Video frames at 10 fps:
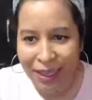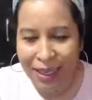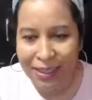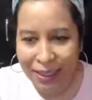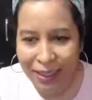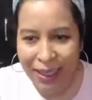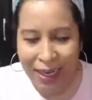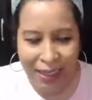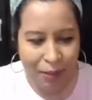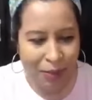Así que
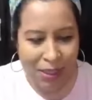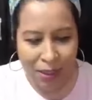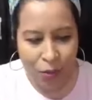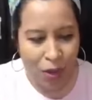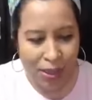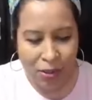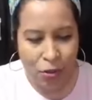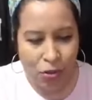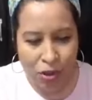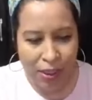alguien me escribió hace
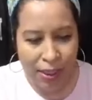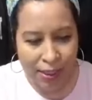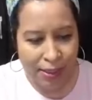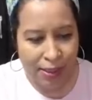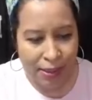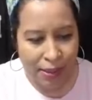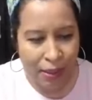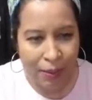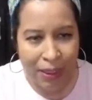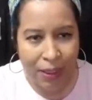unos días
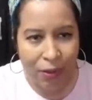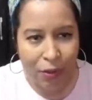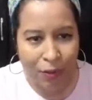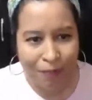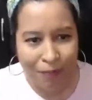y me dijo,